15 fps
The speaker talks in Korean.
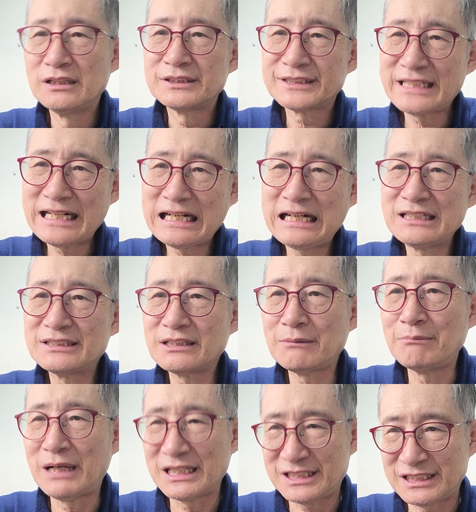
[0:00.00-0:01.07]
차 한
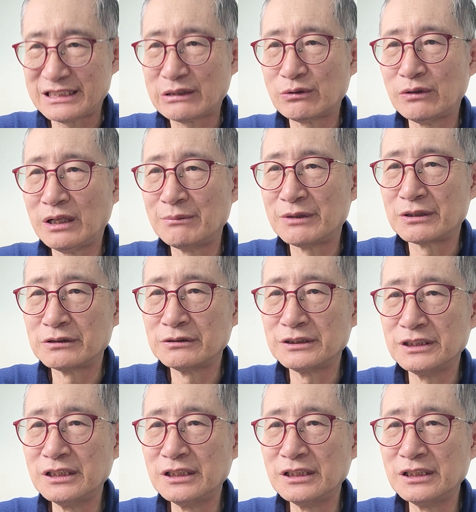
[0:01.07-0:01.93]
잔 마시자고 하면은